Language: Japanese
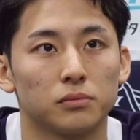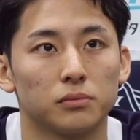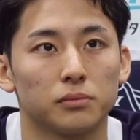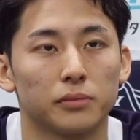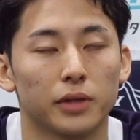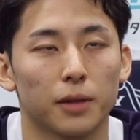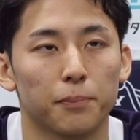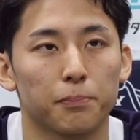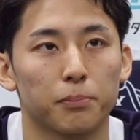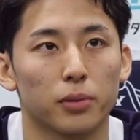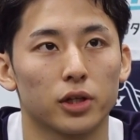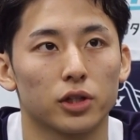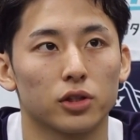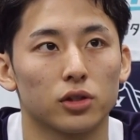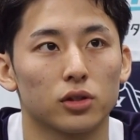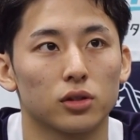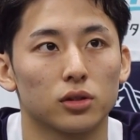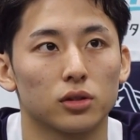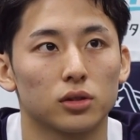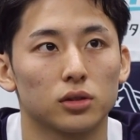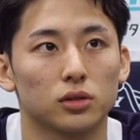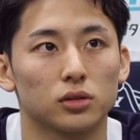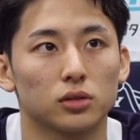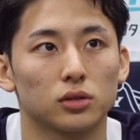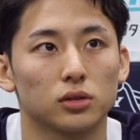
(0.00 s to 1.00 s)
まあ、やっぱり
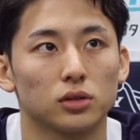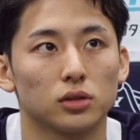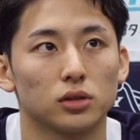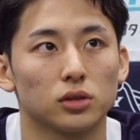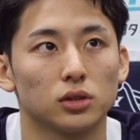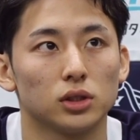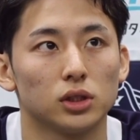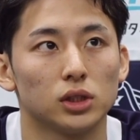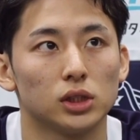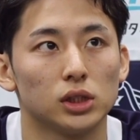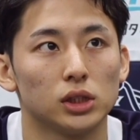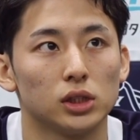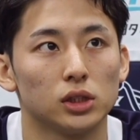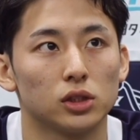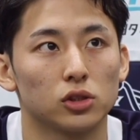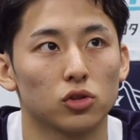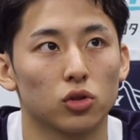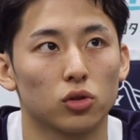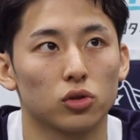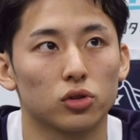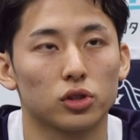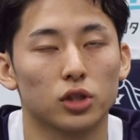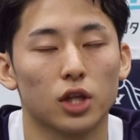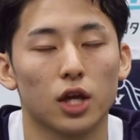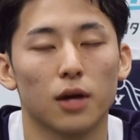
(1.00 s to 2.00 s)

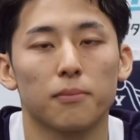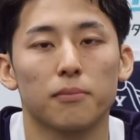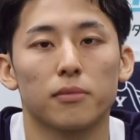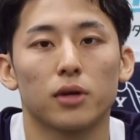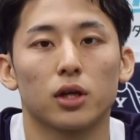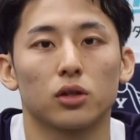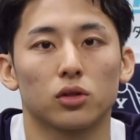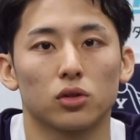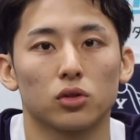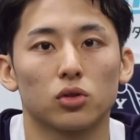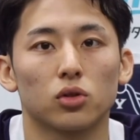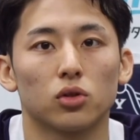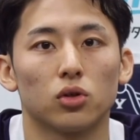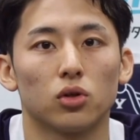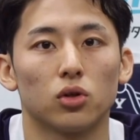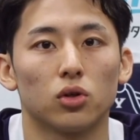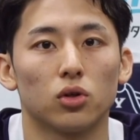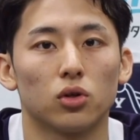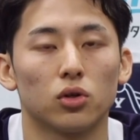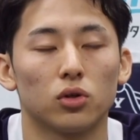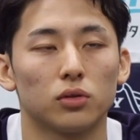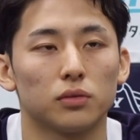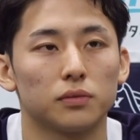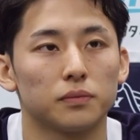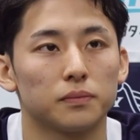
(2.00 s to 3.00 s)
得点面
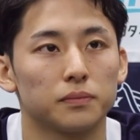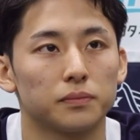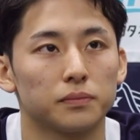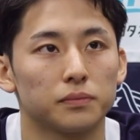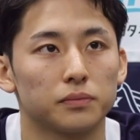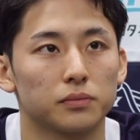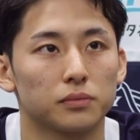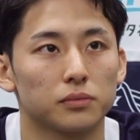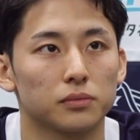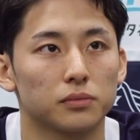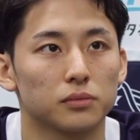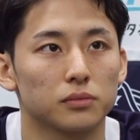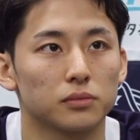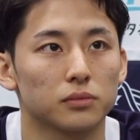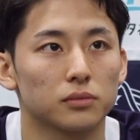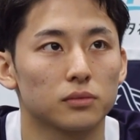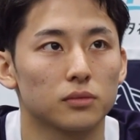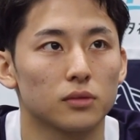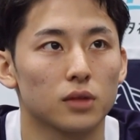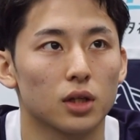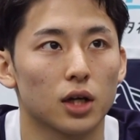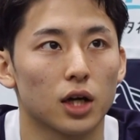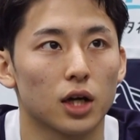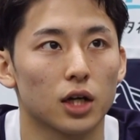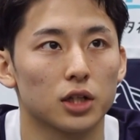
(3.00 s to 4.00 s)
と
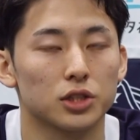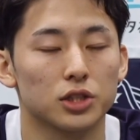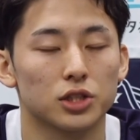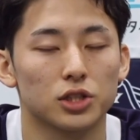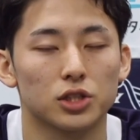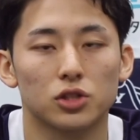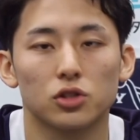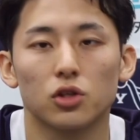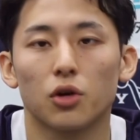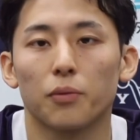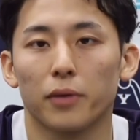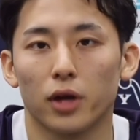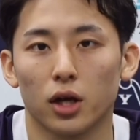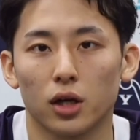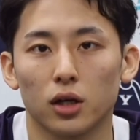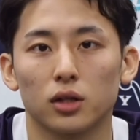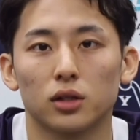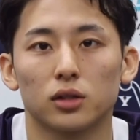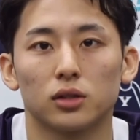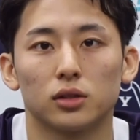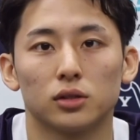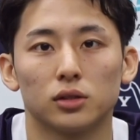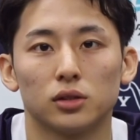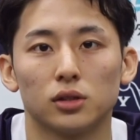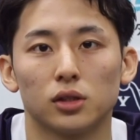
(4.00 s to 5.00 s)
アシスト面、うん、
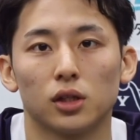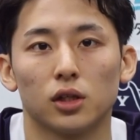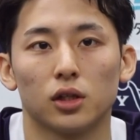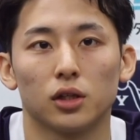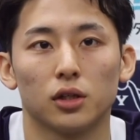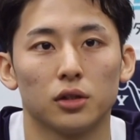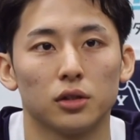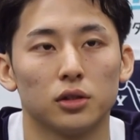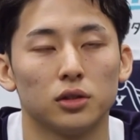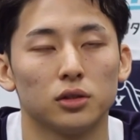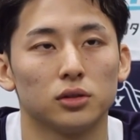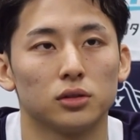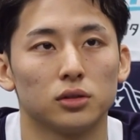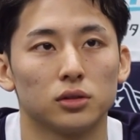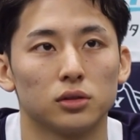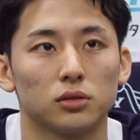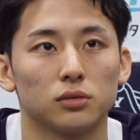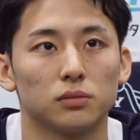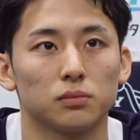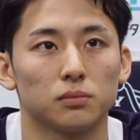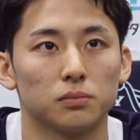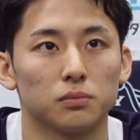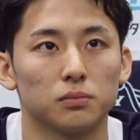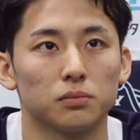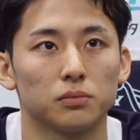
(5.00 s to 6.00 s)

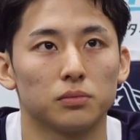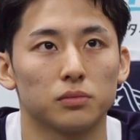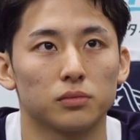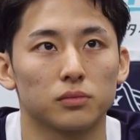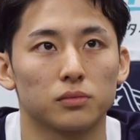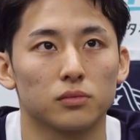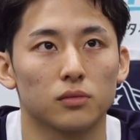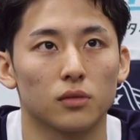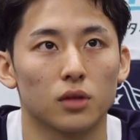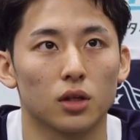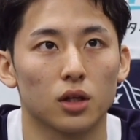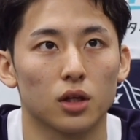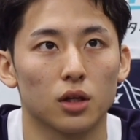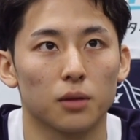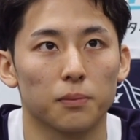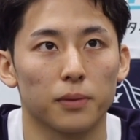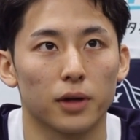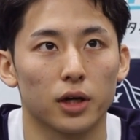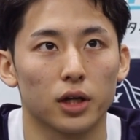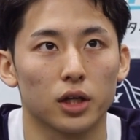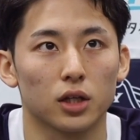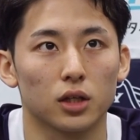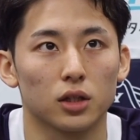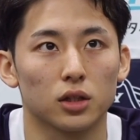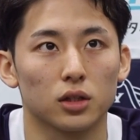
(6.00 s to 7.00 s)
やっぱ
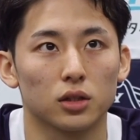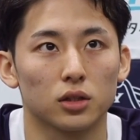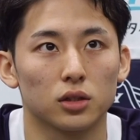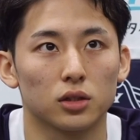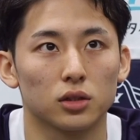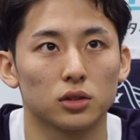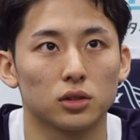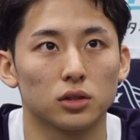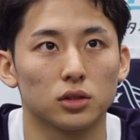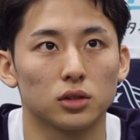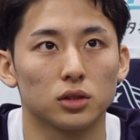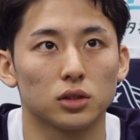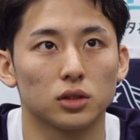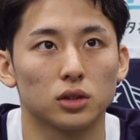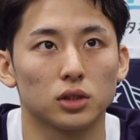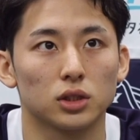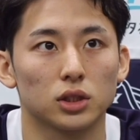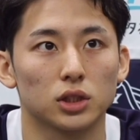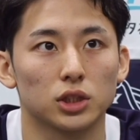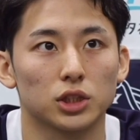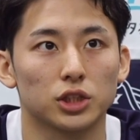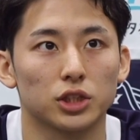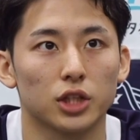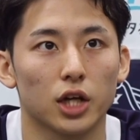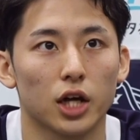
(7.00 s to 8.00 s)
り
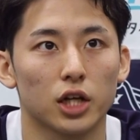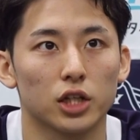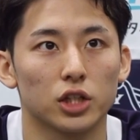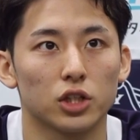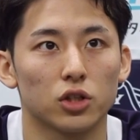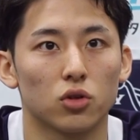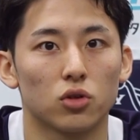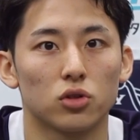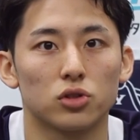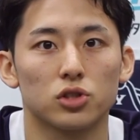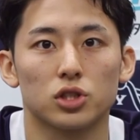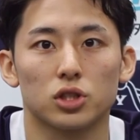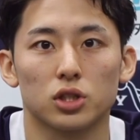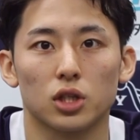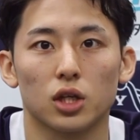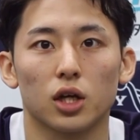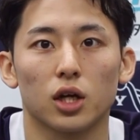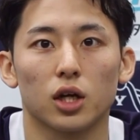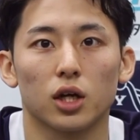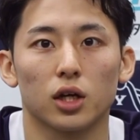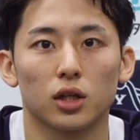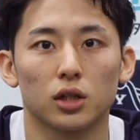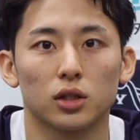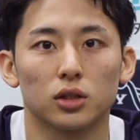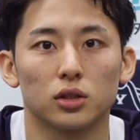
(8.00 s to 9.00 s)
試合に応じ
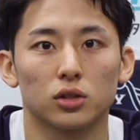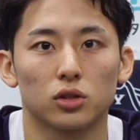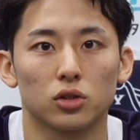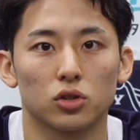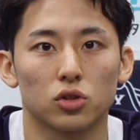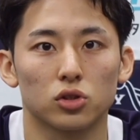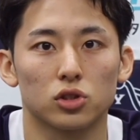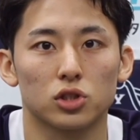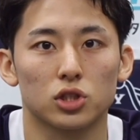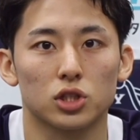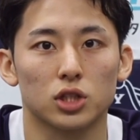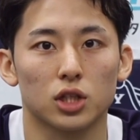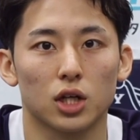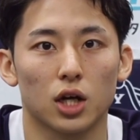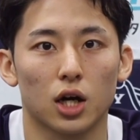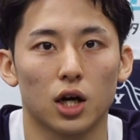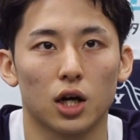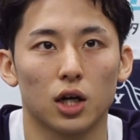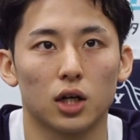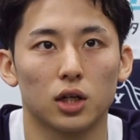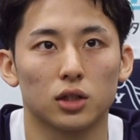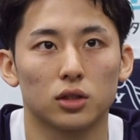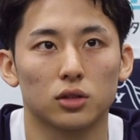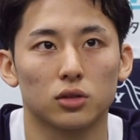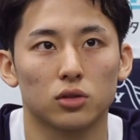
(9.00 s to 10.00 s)
てどっちが
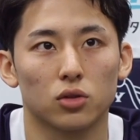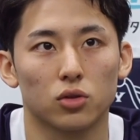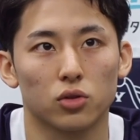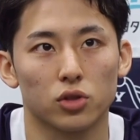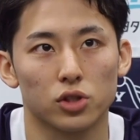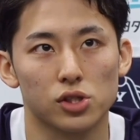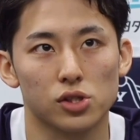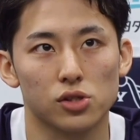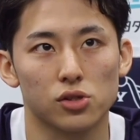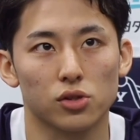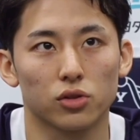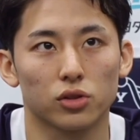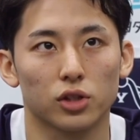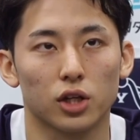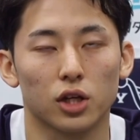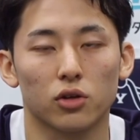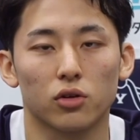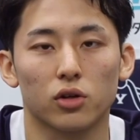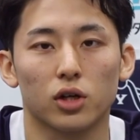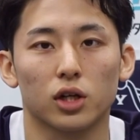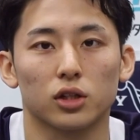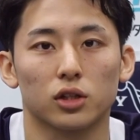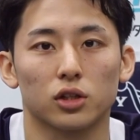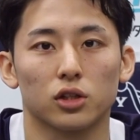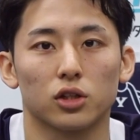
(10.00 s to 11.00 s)
こう必要なの
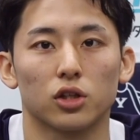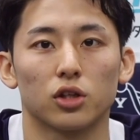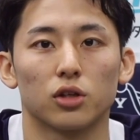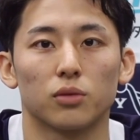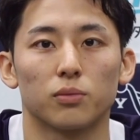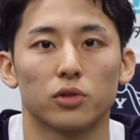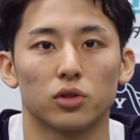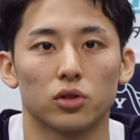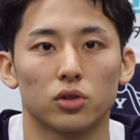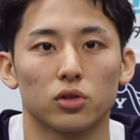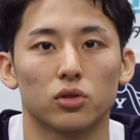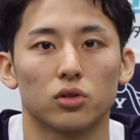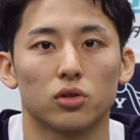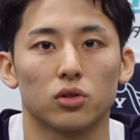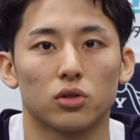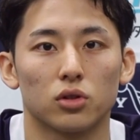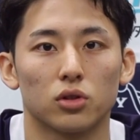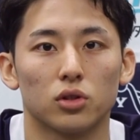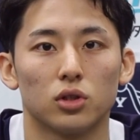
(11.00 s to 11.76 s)
かっていうものを